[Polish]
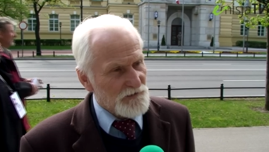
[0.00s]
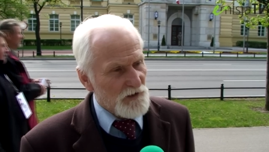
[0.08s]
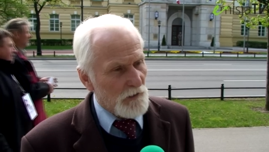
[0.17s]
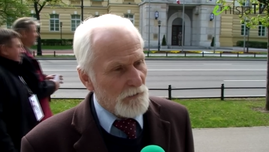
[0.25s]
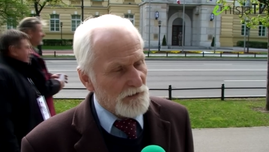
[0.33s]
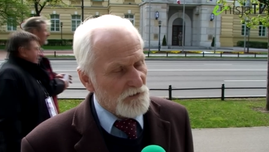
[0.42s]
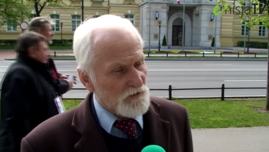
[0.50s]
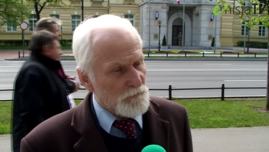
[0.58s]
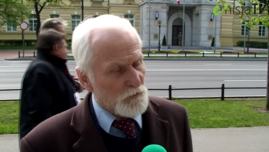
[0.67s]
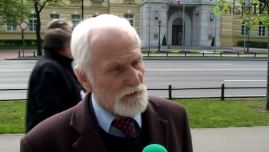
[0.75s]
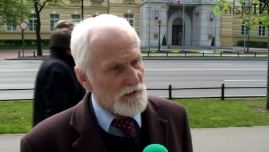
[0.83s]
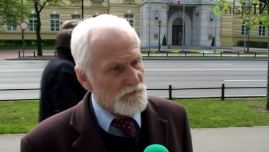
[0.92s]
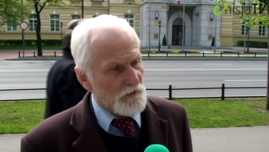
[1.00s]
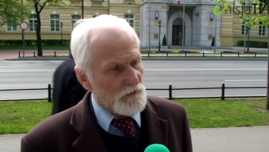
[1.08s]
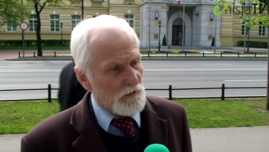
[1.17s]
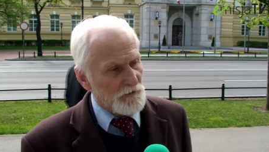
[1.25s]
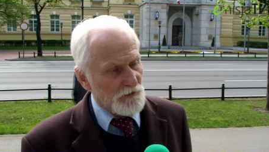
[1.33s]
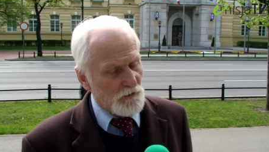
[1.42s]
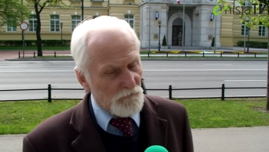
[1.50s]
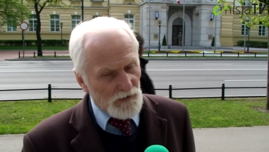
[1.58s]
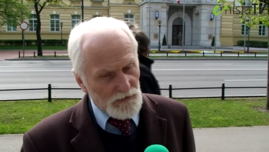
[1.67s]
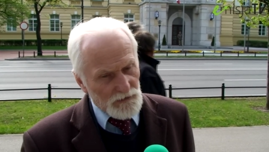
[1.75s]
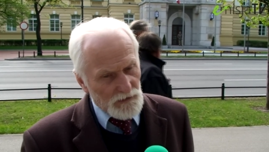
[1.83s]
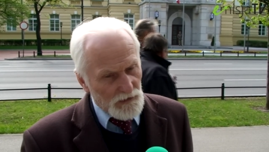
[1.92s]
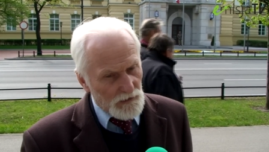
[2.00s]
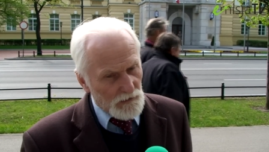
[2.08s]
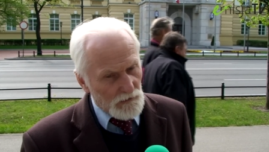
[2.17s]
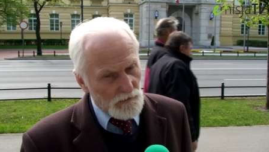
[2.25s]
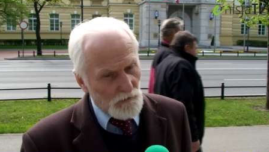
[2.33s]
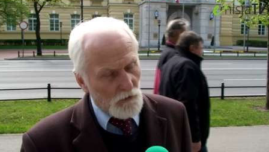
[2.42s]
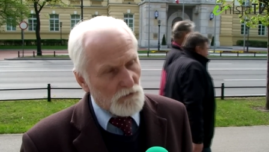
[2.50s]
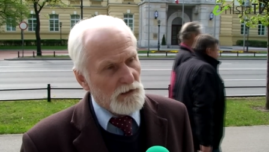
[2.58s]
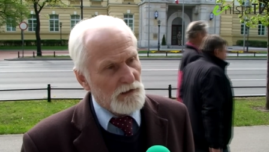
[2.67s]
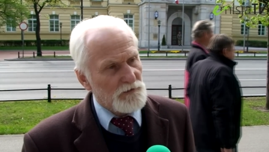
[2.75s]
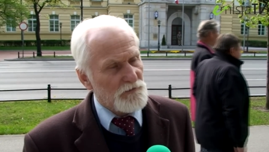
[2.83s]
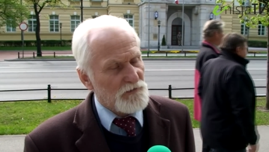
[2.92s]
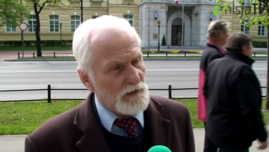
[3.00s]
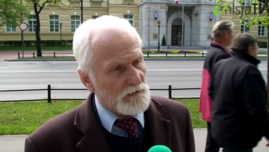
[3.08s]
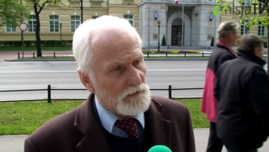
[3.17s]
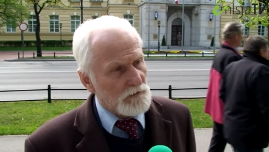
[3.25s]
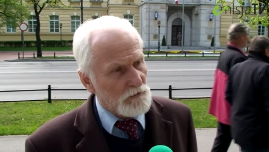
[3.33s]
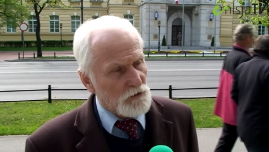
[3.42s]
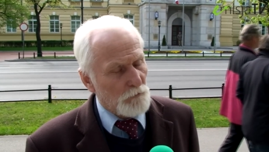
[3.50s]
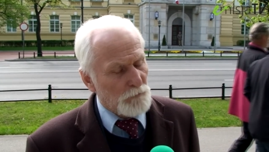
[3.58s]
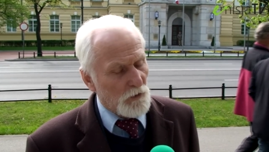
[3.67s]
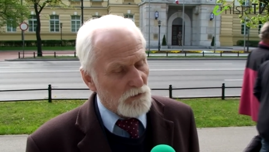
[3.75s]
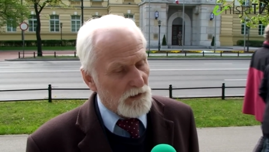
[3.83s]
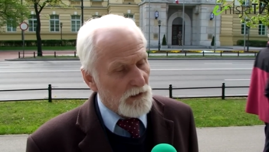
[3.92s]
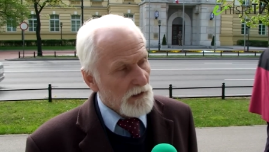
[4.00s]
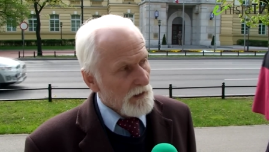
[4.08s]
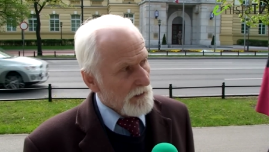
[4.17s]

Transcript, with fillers: działań gospodarczych rolników, ale je ogranicza to pole.